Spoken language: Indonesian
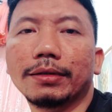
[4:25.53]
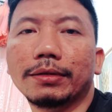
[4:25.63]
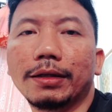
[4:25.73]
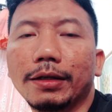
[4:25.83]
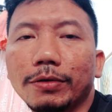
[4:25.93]

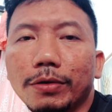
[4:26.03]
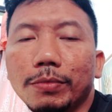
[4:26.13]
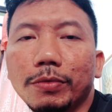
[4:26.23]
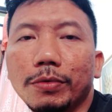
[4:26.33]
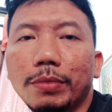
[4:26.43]
kalian kalau
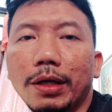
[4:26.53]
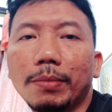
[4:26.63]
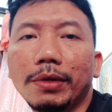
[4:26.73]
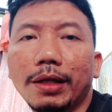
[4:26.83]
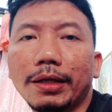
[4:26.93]
mau
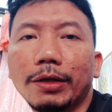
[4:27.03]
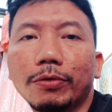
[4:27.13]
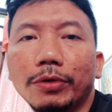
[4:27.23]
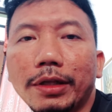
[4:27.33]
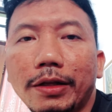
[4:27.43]
balap liar
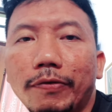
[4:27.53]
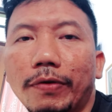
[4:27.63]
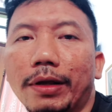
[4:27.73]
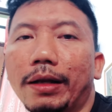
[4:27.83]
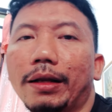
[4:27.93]
ikutin
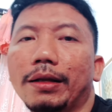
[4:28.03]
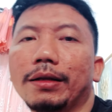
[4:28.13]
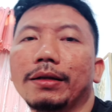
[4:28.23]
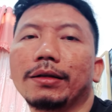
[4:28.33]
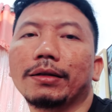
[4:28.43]
event
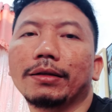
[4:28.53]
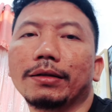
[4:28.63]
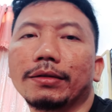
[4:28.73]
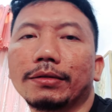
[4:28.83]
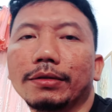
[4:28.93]

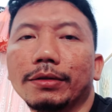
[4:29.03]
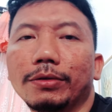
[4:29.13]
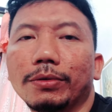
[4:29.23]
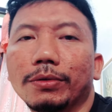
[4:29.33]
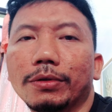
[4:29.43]

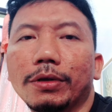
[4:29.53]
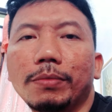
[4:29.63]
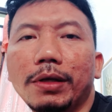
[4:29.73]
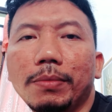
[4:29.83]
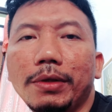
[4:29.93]
gitu kalau
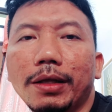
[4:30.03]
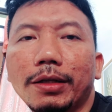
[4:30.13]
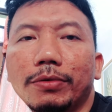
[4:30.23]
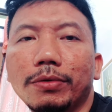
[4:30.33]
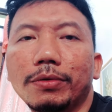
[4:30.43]
balap liar
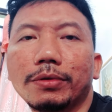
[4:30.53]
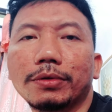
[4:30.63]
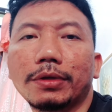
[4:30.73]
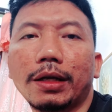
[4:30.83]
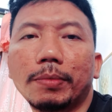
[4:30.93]
itu
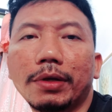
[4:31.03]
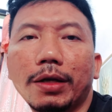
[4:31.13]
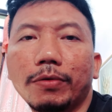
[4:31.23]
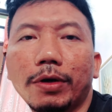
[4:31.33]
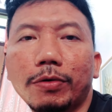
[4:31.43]
sangat
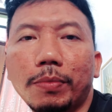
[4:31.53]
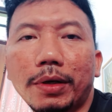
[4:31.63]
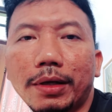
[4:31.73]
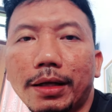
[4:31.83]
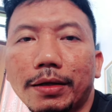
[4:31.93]
mengganggu aku
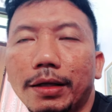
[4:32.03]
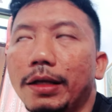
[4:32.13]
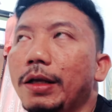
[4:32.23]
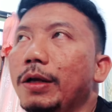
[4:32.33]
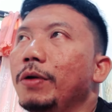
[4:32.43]
pernah
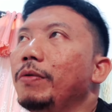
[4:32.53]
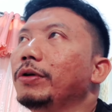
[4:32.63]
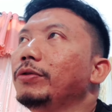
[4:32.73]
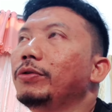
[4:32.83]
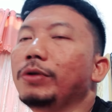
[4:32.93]

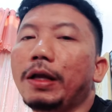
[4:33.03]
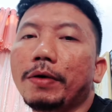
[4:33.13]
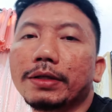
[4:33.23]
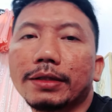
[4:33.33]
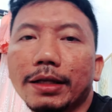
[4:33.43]
waktu itu
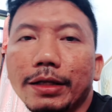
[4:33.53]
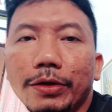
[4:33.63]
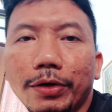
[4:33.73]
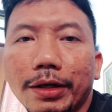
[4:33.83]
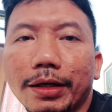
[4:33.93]
lewat
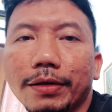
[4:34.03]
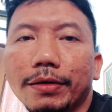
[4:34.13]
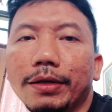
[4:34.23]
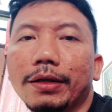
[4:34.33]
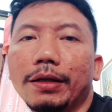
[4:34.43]
stadion ya
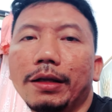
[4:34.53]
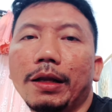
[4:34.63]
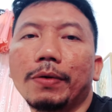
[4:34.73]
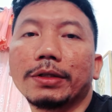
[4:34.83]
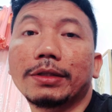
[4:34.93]

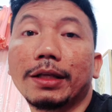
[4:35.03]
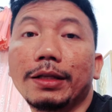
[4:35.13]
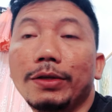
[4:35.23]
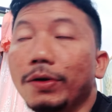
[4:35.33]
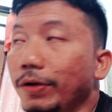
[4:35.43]
lewat
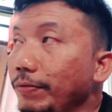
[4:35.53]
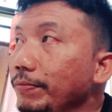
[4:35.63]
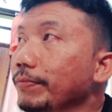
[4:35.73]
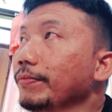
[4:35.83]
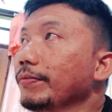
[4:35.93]
stadion
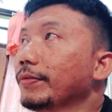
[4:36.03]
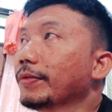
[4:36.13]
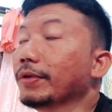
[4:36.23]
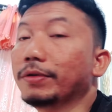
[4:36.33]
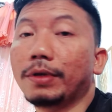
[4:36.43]

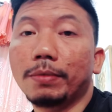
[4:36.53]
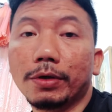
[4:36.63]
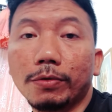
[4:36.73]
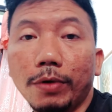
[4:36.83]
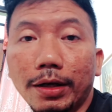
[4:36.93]
sama
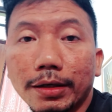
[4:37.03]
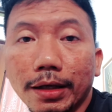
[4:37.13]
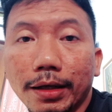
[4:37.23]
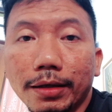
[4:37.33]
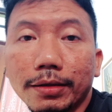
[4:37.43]
keluarga